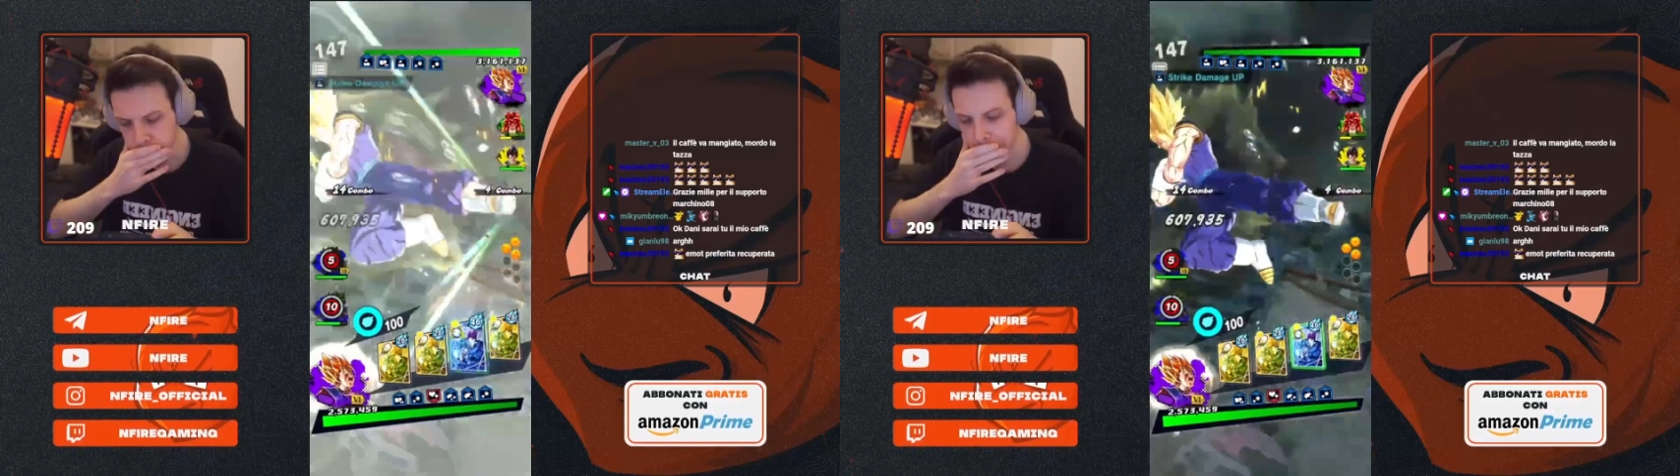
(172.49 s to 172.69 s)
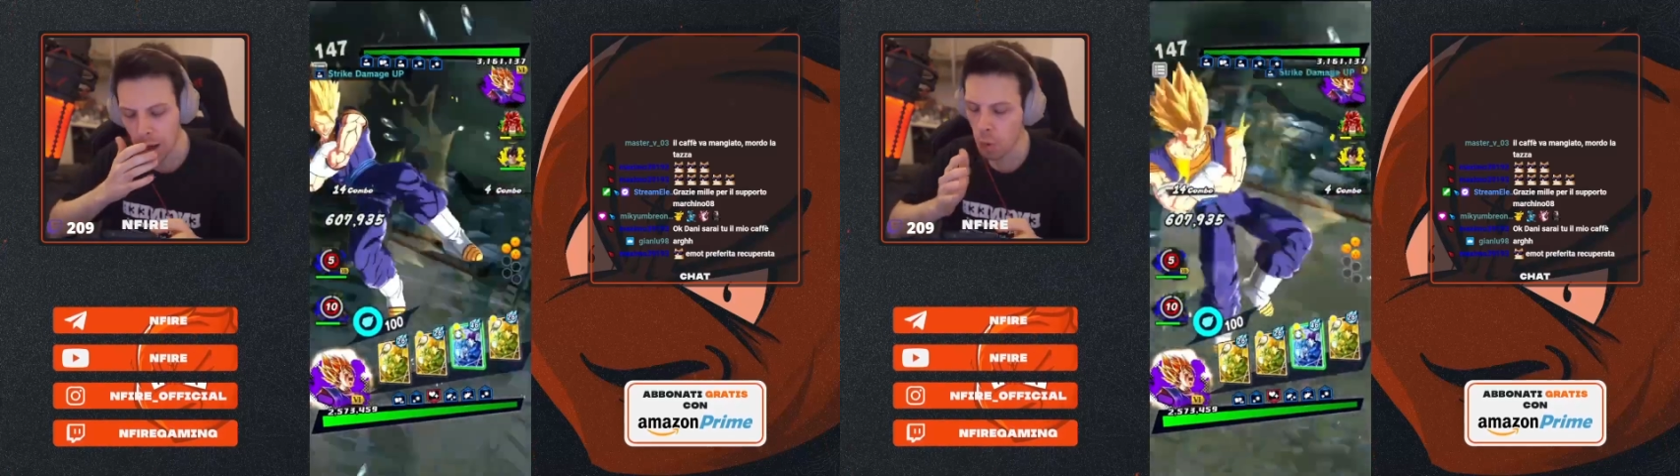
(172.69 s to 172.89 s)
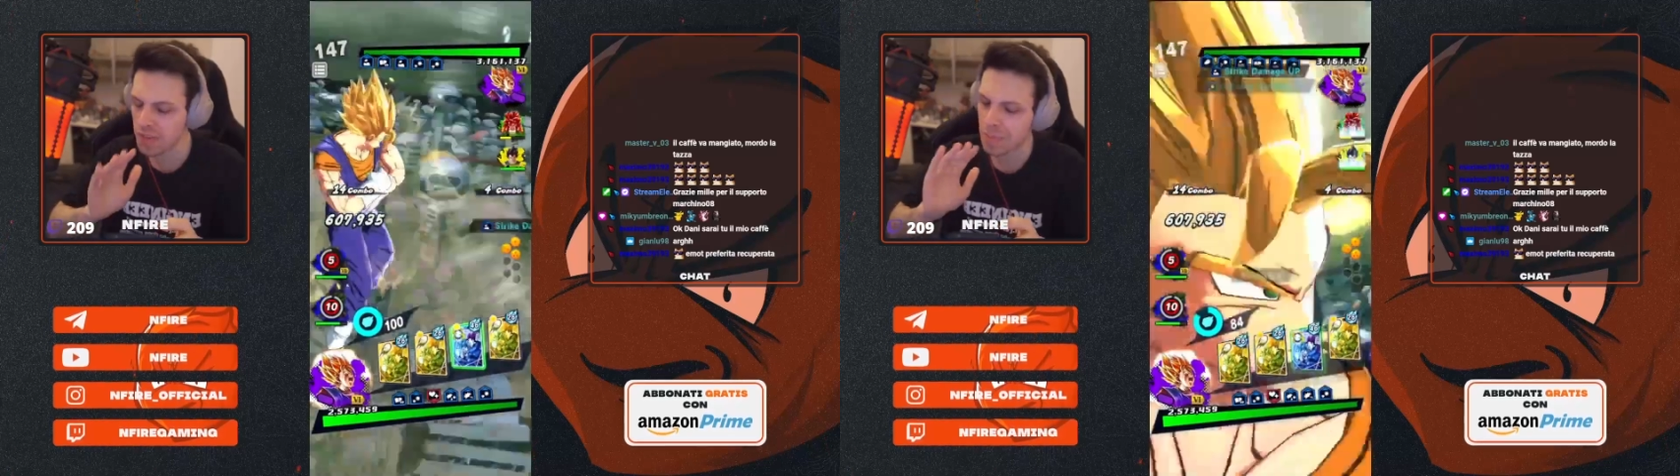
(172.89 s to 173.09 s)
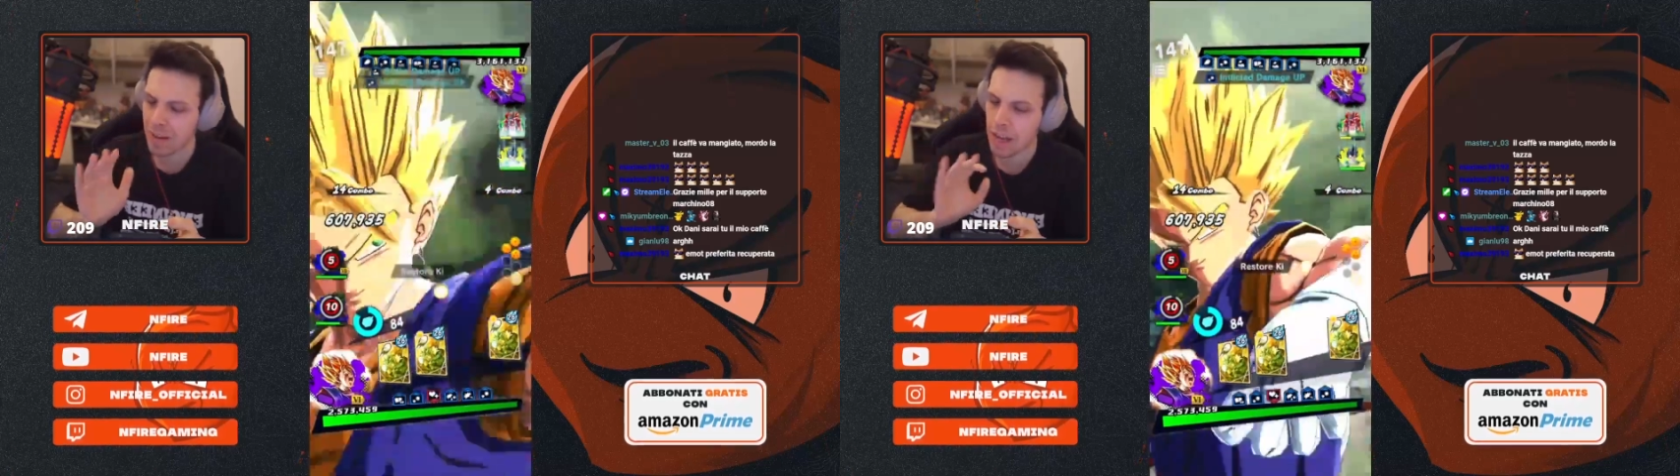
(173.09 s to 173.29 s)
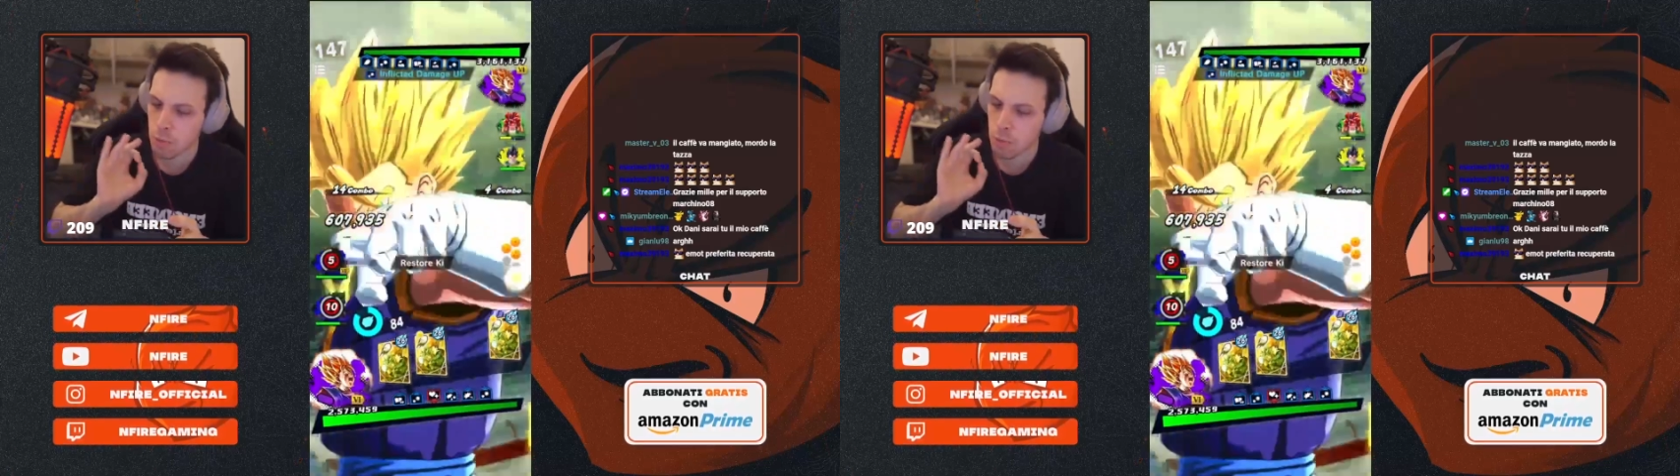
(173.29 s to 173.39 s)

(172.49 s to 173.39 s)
Ma questa magari